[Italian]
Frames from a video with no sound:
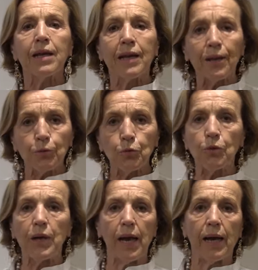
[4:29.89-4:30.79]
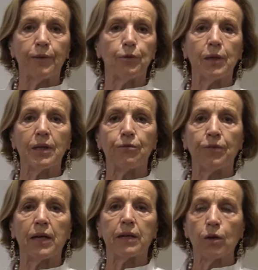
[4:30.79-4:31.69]
che nulla hanno a che
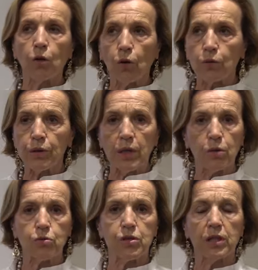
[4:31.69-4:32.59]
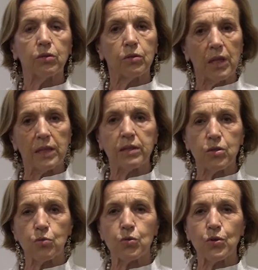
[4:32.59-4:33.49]
fare con l'oggetto della
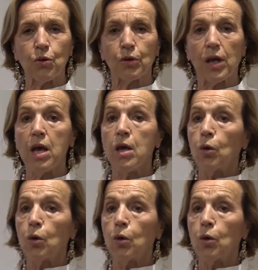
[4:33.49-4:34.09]
discussione.